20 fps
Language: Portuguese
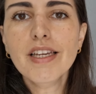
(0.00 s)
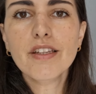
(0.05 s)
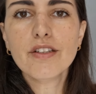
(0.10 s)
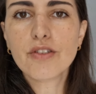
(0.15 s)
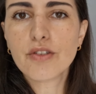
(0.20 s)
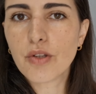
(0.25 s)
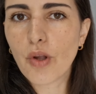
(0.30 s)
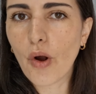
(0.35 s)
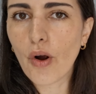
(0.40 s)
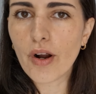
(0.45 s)

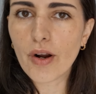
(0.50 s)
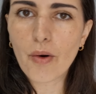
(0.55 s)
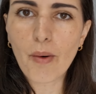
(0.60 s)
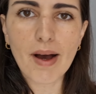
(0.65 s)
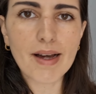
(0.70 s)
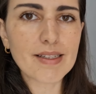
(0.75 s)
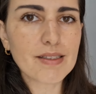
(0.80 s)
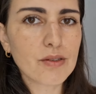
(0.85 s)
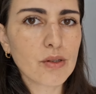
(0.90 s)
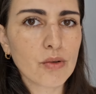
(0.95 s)
Store
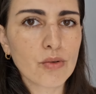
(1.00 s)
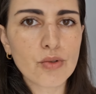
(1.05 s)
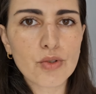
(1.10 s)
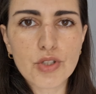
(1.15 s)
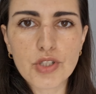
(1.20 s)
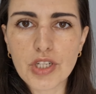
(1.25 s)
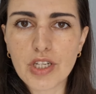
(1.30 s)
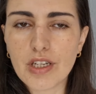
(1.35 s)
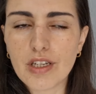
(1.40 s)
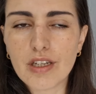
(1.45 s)
quase todo
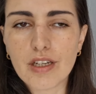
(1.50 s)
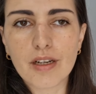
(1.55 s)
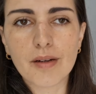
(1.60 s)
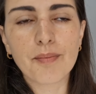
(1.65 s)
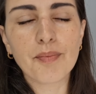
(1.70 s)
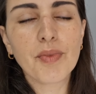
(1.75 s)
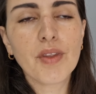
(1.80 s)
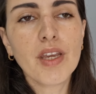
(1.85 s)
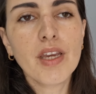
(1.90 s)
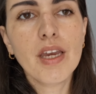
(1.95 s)
dia.
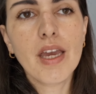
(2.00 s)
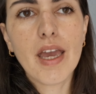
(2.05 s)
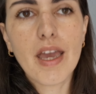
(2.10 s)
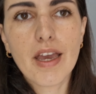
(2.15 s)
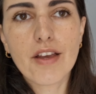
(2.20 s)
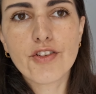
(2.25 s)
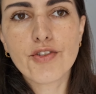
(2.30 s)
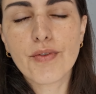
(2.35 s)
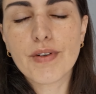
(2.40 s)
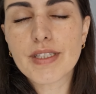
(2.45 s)

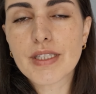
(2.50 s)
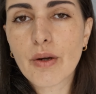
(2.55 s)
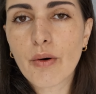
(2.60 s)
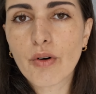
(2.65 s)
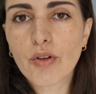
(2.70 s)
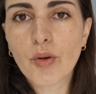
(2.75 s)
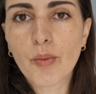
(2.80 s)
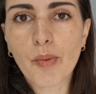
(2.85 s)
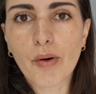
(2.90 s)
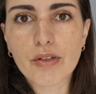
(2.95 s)
É, de vez em
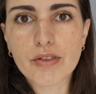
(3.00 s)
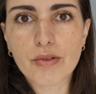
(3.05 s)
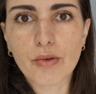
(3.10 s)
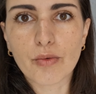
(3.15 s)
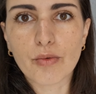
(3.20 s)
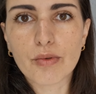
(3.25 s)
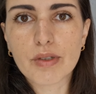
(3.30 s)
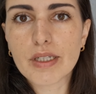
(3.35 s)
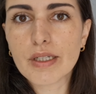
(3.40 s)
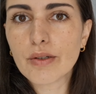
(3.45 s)
quando eu posto
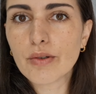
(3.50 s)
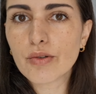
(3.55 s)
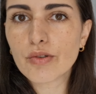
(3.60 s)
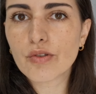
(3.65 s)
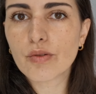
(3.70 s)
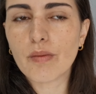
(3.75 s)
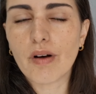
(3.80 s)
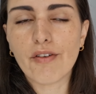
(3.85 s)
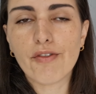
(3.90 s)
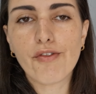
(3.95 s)
um
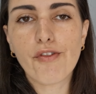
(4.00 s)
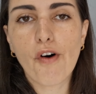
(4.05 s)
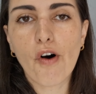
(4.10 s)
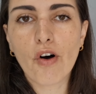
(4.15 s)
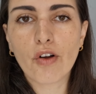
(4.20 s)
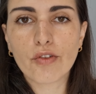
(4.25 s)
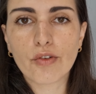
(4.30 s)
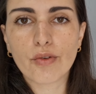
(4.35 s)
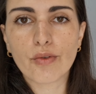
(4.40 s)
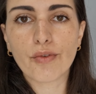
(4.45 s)
Reels, uma
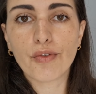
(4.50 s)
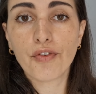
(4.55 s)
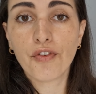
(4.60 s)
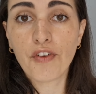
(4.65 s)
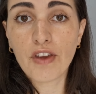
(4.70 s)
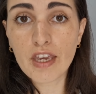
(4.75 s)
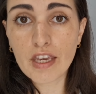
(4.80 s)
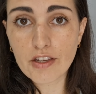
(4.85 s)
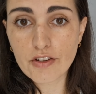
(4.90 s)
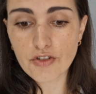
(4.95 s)
foto no
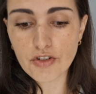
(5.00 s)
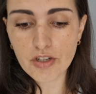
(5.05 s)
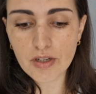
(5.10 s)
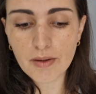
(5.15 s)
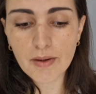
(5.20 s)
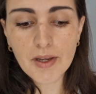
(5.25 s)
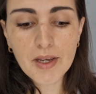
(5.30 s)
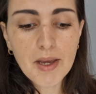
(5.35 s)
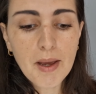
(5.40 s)
feed,